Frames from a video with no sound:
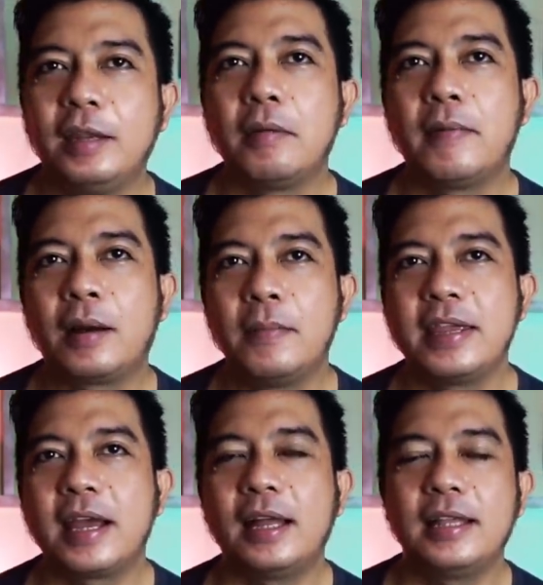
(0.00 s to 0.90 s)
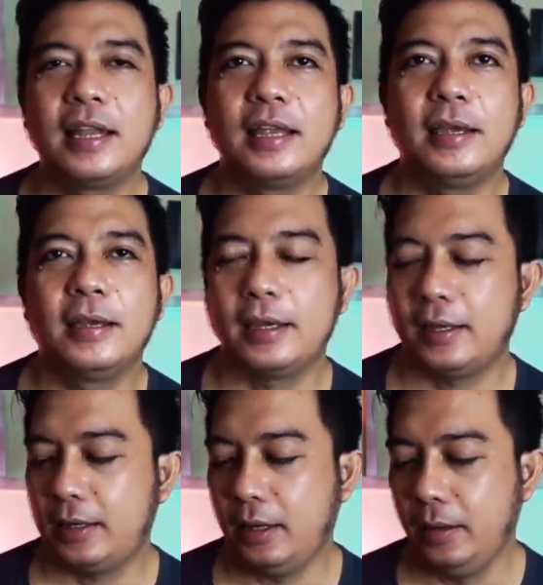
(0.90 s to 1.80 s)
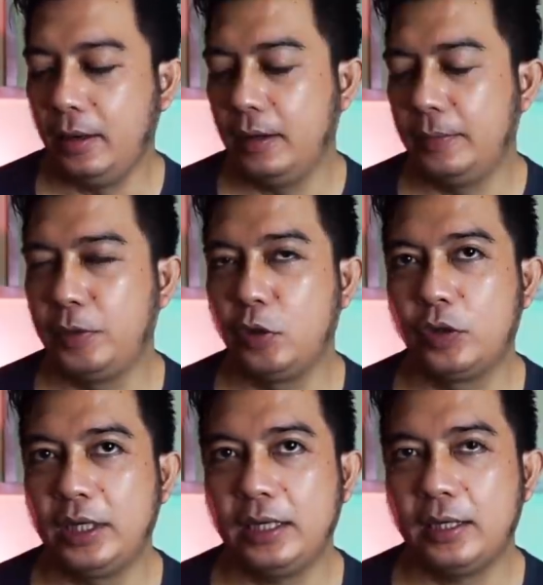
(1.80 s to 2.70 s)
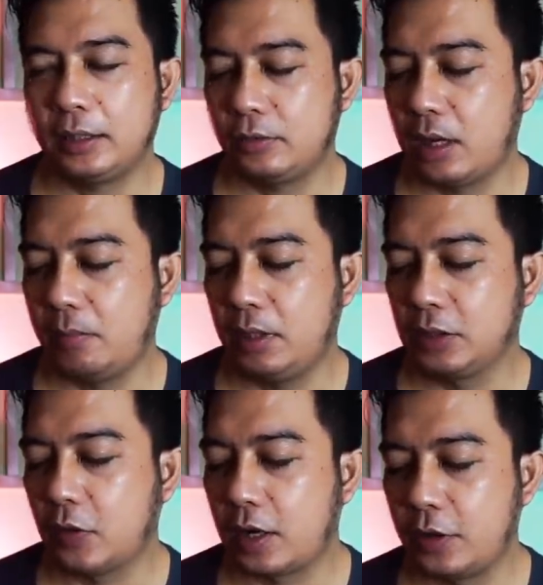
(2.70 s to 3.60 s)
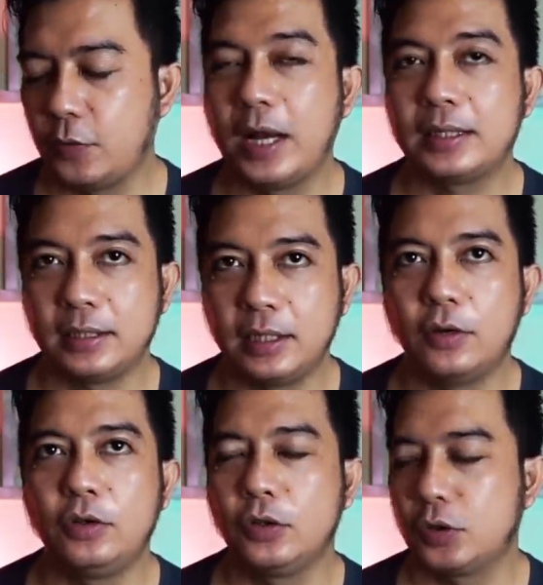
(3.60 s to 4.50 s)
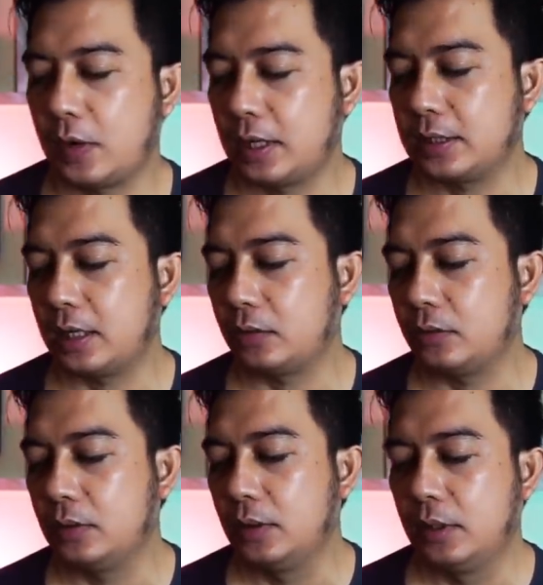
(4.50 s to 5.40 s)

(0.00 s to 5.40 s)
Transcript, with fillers: memang kebanyakan dari uh, beauty-nya tuh ngambil suara dua sih, Onyo suara satu.